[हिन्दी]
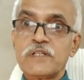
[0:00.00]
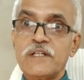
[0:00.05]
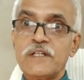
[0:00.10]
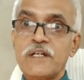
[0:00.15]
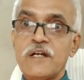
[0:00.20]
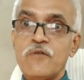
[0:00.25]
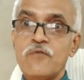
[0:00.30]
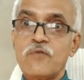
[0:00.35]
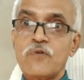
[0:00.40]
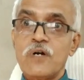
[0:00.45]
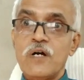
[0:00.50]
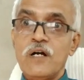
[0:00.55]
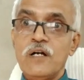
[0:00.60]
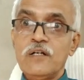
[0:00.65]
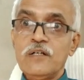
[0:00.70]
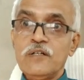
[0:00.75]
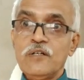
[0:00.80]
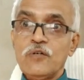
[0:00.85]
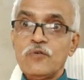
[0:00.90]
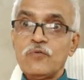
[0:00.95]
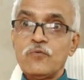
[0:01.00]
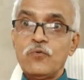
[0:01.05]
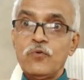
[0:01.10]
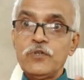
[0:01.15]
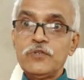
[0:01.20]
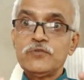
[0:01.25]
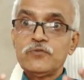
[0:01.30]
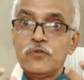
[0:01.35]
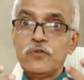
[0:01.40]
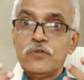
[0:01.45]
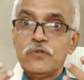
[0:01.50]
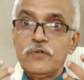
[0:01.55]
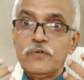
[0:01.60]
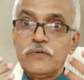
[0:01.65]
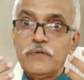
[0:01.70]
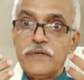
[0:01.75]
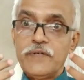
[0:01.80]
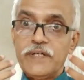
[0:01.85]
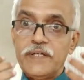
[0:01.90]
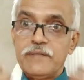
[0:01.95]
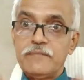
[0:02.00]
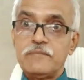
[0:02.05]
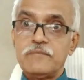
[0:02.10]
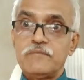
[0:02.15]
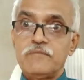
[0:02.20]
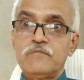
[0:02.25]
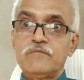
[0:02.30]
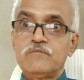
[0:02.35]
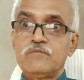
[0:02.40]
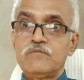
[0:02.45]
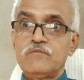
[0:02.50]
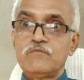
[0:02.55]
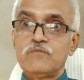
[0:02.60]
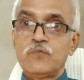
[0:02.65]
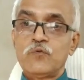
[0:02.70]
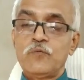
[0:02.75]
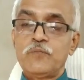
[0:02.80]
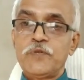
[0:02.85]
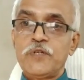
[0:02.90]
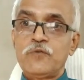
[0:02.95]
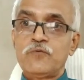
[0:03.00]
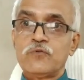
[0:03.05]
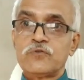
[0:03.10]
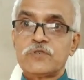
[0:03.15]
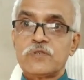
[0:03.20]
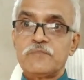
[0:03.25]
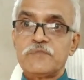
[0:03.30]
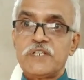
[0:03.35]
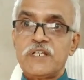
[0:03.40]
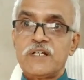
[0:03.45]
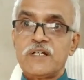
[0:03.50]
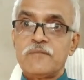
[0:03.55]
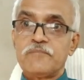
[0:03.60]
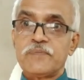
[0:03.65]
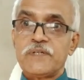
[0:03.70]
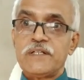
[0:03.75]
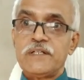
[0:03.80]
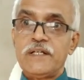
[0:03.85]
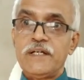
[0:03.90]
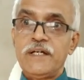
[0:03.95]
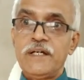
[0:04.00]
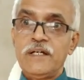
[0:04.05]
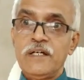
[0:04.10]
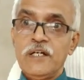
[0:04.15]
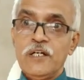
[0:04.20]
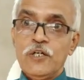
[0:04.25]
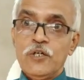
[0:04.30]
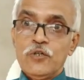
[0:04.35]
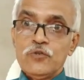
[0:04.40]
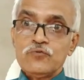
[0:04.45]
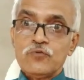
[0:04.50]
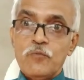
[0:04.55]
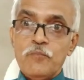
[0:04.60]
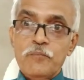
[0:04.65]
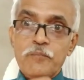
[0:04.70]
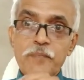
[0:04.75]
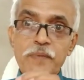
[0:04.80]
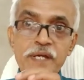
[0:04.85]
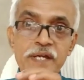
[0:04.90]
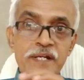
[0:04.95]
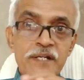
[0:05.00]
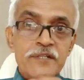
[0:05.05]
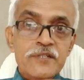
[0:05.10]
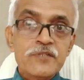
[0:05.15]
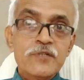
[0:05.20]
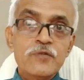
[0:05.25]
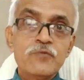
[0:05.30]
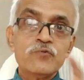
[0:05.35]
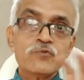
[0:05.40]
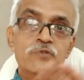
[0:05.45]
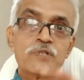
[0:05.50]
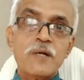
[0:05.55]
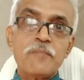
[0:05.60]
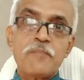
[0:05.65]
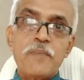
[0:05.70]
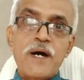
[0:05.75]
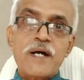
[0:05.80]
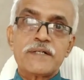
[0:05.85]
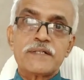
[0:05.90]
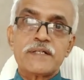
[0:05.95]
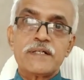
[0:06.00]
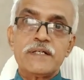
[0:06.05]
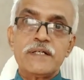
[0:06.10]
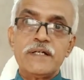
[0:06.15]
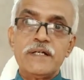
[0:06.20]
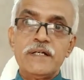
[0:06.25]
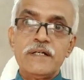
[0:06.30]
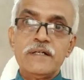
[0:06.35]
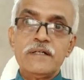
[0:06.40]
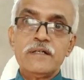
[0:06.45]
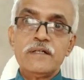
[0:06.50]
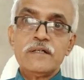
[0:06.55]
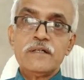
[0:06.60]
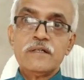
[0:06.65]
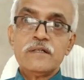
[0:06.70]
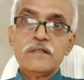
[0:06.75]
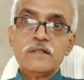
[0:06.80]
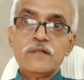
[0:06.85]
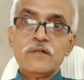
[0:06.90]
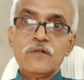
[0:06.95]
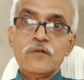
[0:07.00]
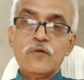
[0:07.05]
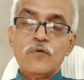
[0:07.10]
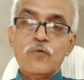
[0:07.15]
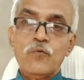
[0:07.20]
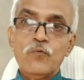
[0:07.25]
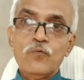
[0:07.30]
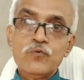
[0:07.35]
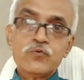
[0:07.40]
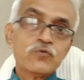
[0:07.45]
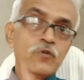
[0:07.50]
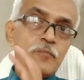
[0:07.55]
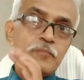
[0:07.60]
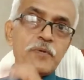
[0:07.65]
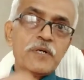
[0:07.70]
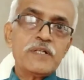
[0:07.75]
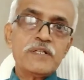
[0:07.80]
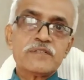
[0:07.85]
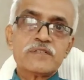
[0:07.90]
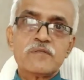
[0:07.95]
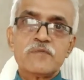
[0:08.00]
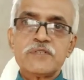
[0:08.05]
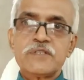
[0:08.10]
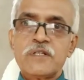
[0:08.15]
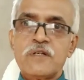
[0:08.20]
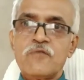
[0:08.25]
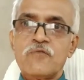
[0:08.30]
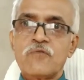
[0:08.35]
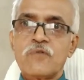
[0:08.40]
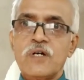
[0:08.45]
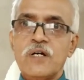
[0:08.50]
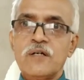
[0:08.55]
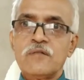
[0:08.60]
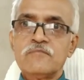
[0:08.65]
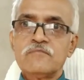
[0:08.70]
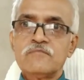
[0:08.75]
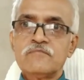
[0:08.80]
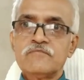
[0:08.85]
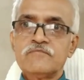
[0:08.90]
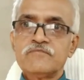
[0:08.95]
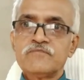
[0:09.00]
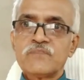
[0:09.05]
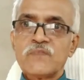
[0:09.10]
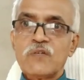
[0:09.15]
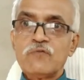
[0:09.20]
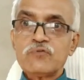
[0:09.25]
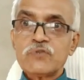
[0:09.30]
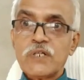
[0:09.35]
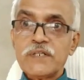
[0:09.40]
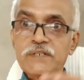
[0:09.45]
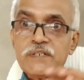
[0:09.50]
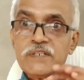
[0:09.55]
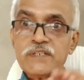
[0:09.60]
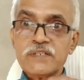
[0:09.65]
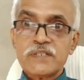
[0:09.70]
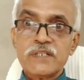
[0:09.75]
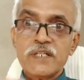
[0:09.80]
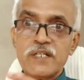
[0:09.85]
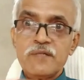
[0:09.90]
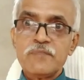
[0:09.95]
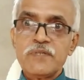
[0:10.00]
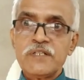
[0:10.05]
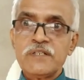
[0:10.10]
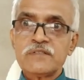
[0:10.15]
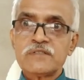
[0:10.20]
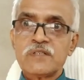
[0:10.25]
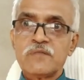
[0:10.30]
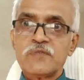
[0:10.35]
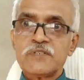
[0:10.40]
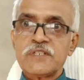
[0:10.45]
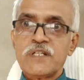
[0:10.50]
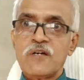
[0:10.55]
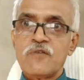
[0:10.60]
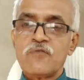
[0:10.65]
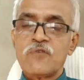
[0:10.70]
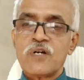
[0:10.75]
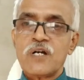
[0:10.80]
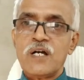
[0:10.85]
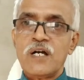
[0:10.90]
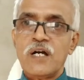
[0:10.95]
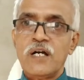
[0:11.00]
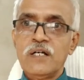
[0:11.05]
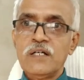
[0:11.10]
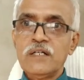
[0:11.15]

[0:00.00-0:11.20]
लेना होगा कोई जो रूबरिक को समझेंगे पहले तो मेन जो उसका पार्ट है उसको पहले समझना होगा उसका डिक्शनरी मीनिंग समझना होगा